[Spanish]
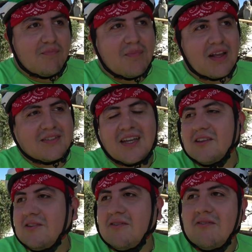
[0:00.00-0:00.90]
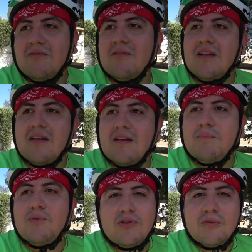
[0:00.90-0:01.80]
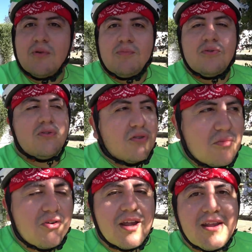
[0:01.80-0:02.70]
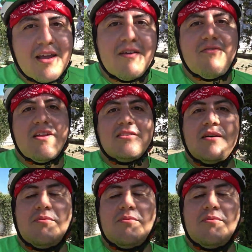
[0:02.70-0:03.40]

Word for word: exacto, eh, punto por punto, cómo quería que fuera esa